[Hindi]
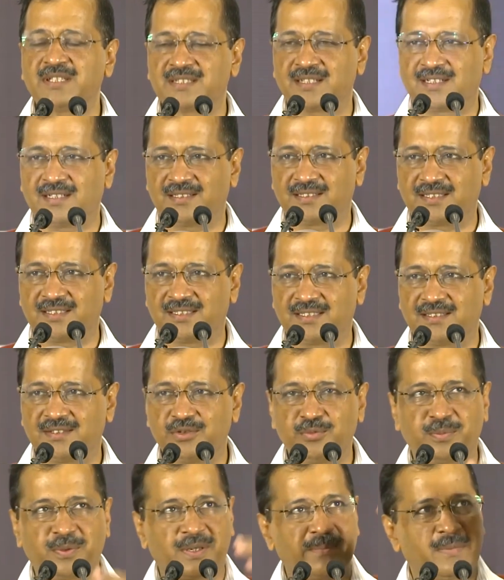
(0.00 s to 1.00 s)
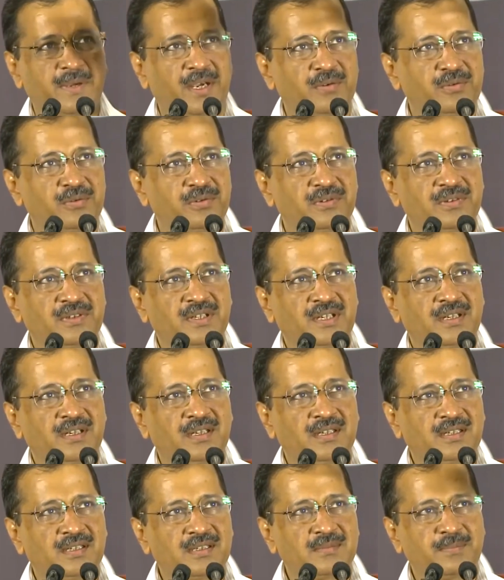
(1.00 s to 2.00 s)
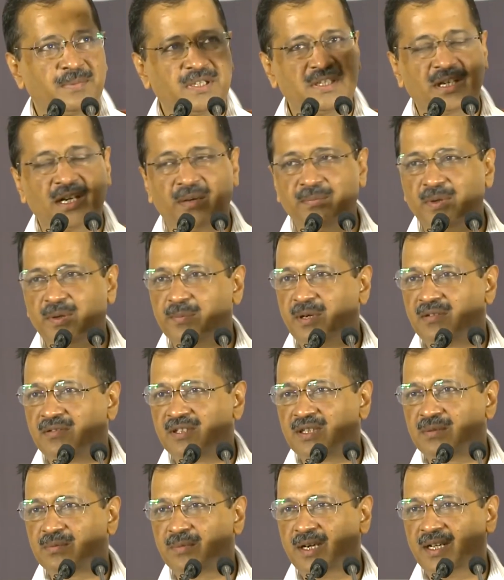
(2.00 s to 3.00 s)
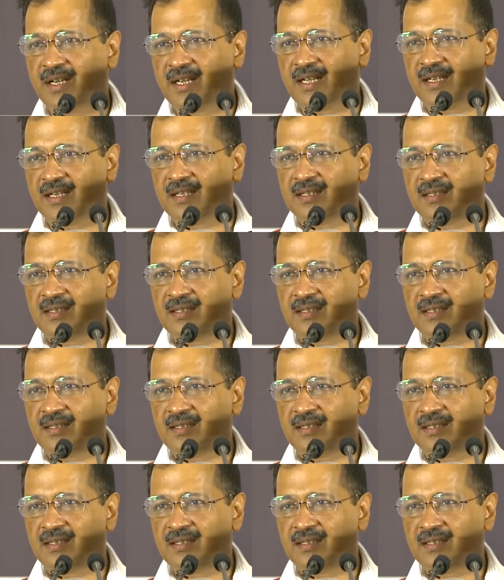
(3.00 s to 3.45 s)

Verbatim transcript: नज़र आती है ऊपर मैं हूँ पंजाब में भगवंत मान है